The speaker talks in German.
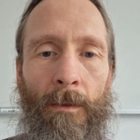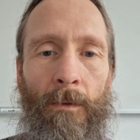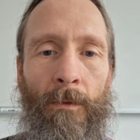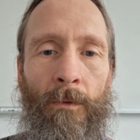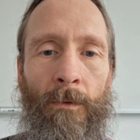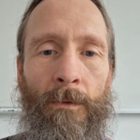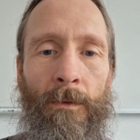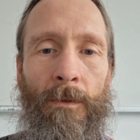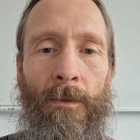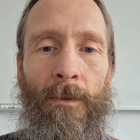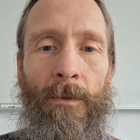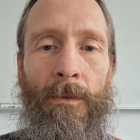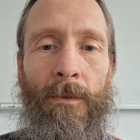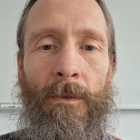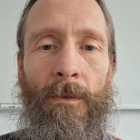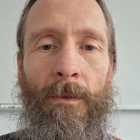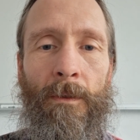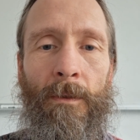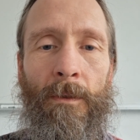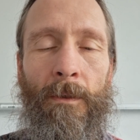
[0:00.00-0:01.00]
Und
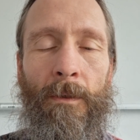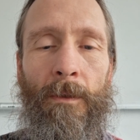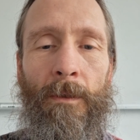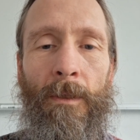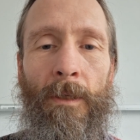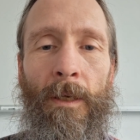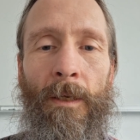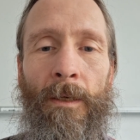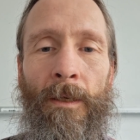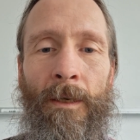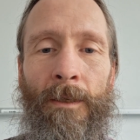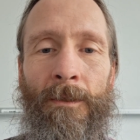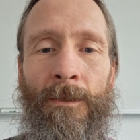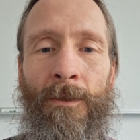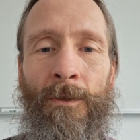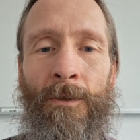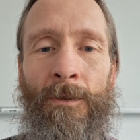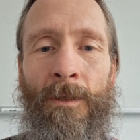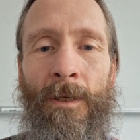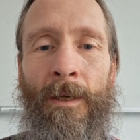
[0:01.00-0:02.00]
jeder hat
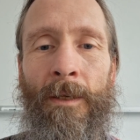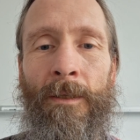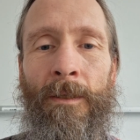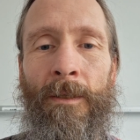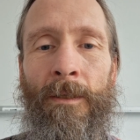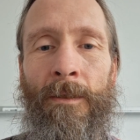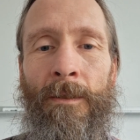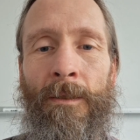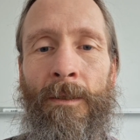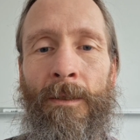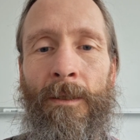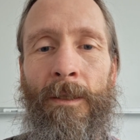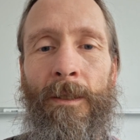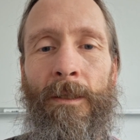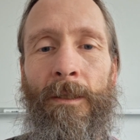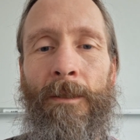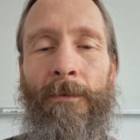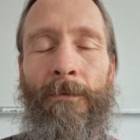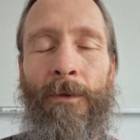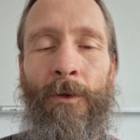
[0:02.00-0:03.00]
auch einen
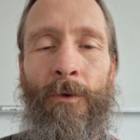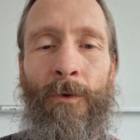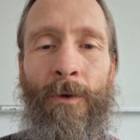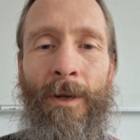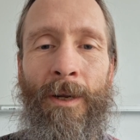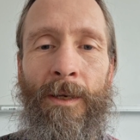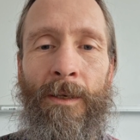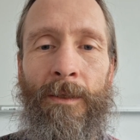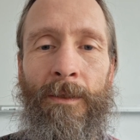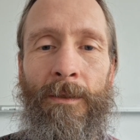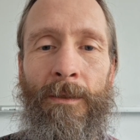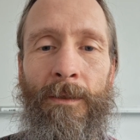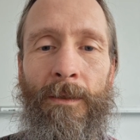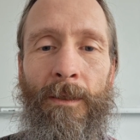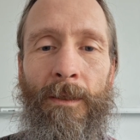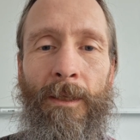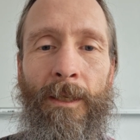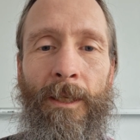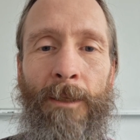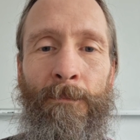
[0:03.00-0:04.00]

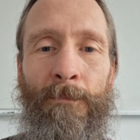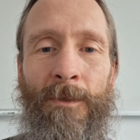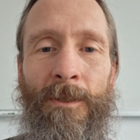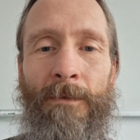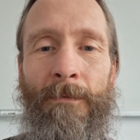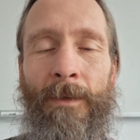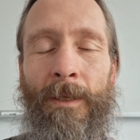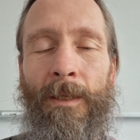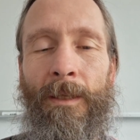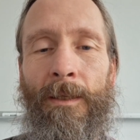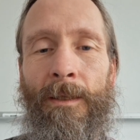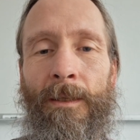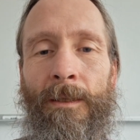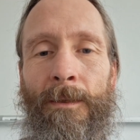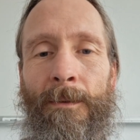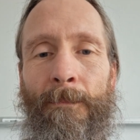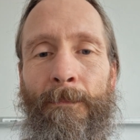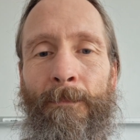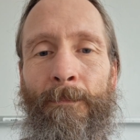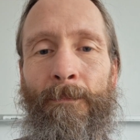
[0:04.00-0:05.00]
individuellen Lebensweg.
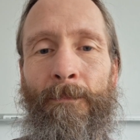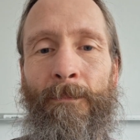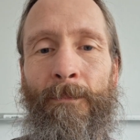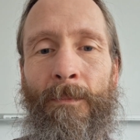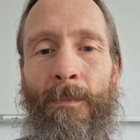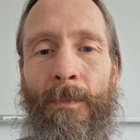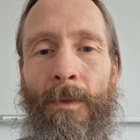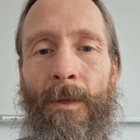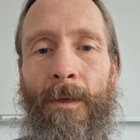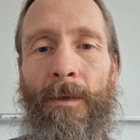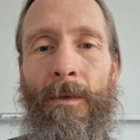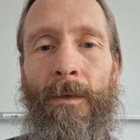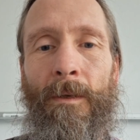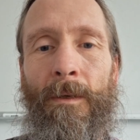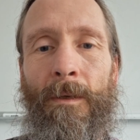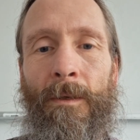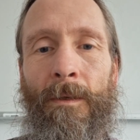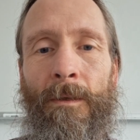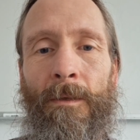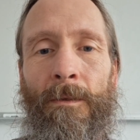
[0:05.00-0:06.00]

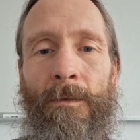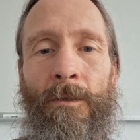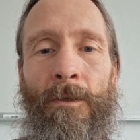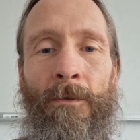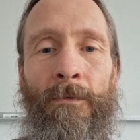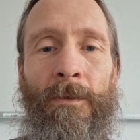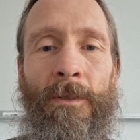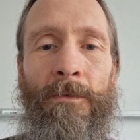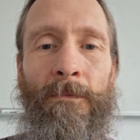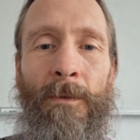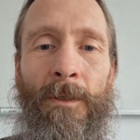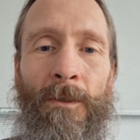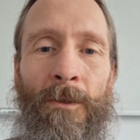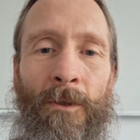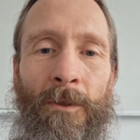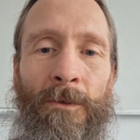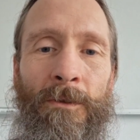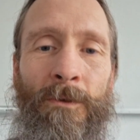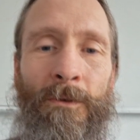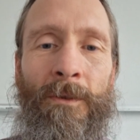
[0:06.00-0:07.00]
Doch was wird
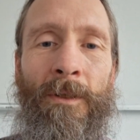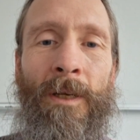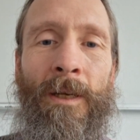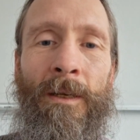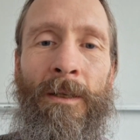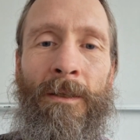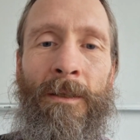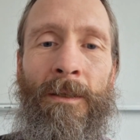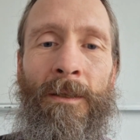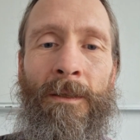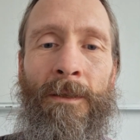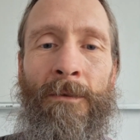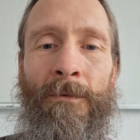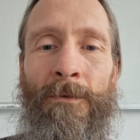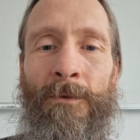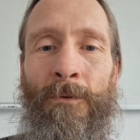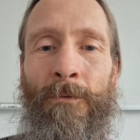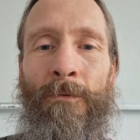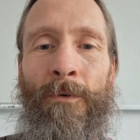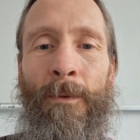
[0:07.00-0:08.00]
heutzutage
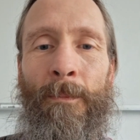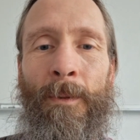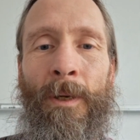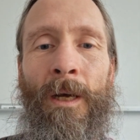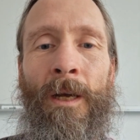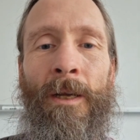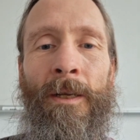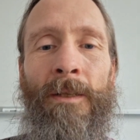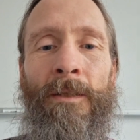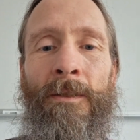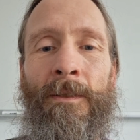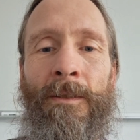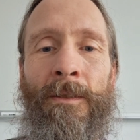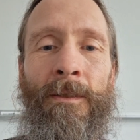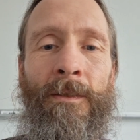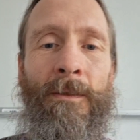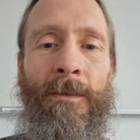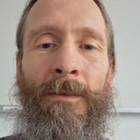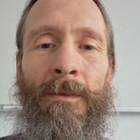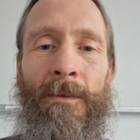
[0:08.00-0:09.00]
so verbreitet?